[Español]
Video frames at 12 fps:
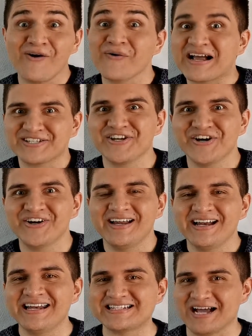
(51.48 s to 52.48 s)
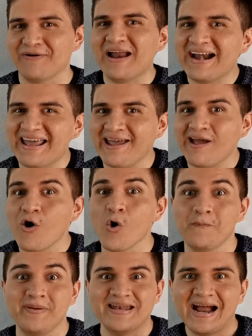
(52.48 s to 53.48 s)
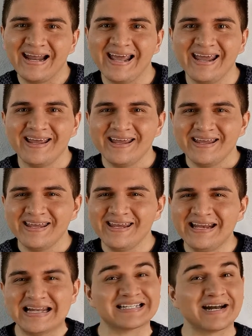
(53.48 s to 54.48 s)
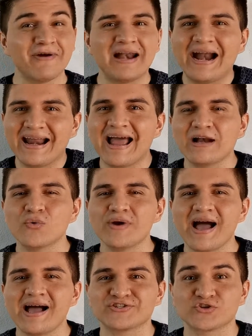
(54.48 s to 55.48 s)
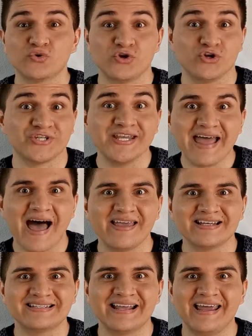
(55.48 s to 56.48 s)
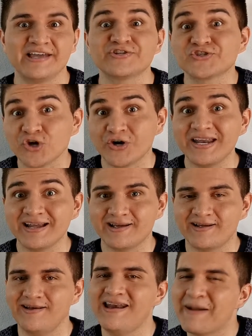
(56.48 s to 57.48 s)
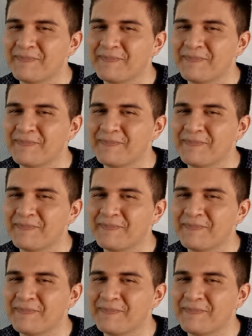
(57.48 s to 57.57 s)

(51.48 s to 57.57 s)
ocasión les hablaré, opinaré y les revelaré algunas curiosidades de Sonic la